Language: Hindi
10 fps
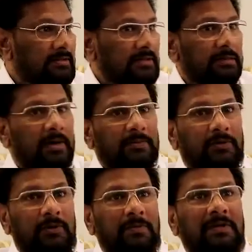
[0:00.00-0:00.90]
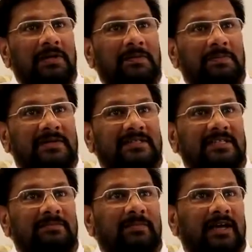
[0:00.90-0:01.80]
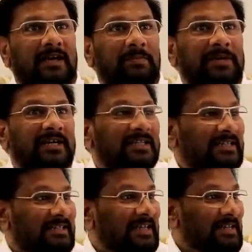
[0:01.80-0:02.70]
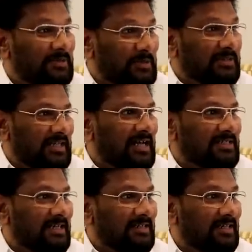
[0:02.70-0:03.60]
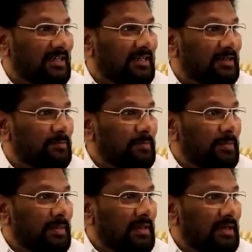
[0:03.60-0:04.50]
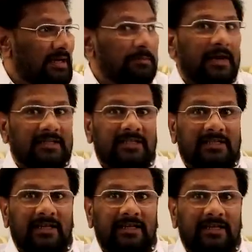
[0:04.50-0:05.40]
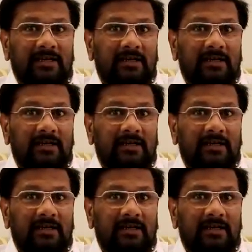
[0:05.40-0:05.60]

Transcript: जब आपको मस्जिद में भीड़ देखते हैं तो एतराज़ करते हैं इबादत के लिए